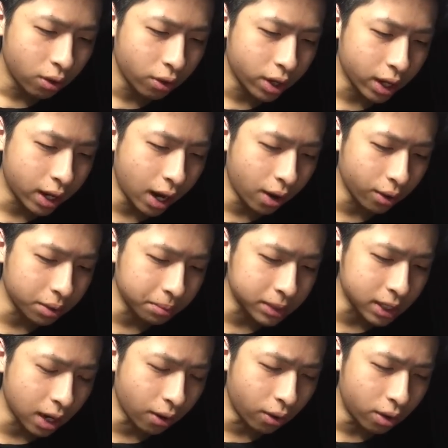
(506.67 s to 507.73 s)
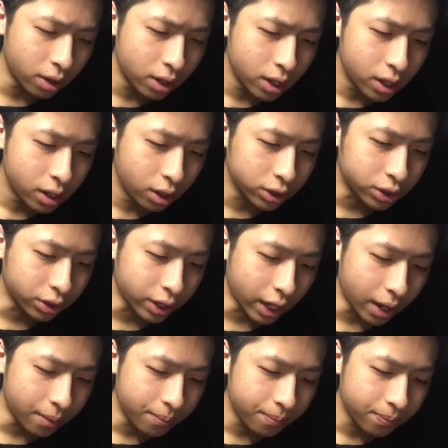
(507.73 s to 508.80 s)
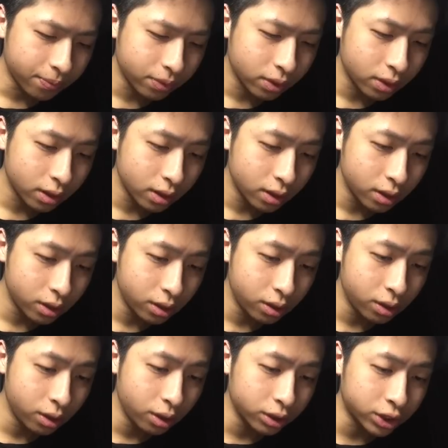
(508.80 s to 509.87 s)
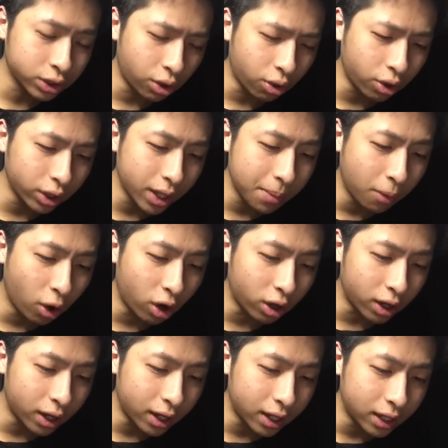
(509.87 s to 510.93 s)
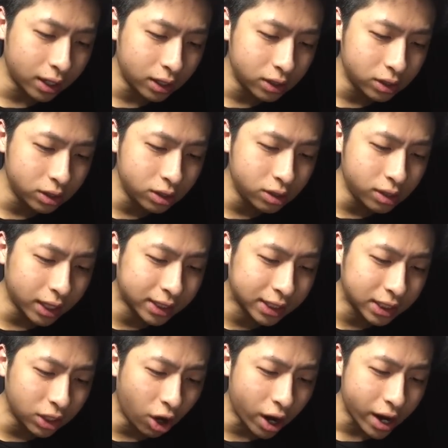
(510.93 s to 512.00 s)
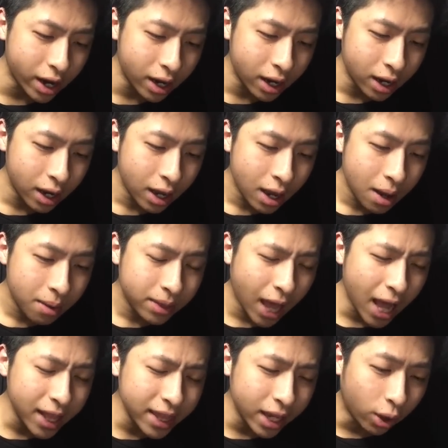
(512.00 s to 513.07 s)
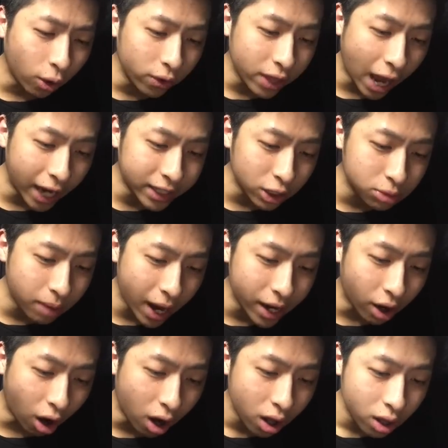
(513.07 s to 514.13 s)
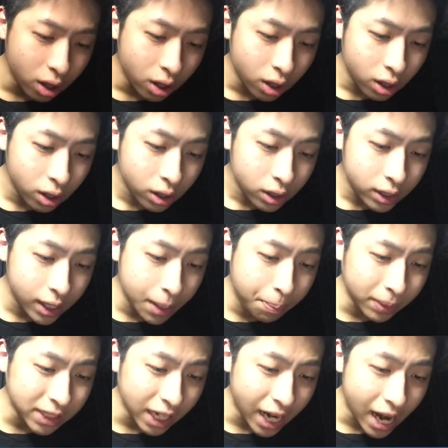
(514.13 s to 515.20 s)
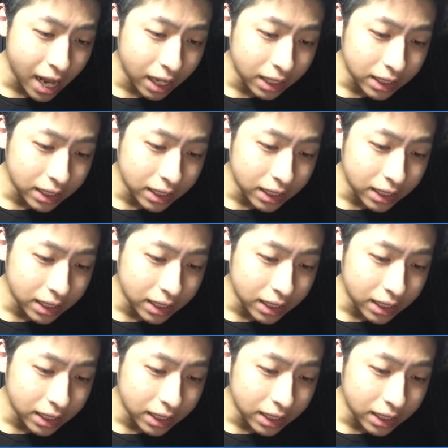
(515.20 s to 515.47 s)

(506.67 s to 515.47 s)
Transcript: オッケー、ガゴいきます、ガゴ。よし、オッケー。よし、ここでもう、うーわ、強いなんでこんな相手うまいの一発入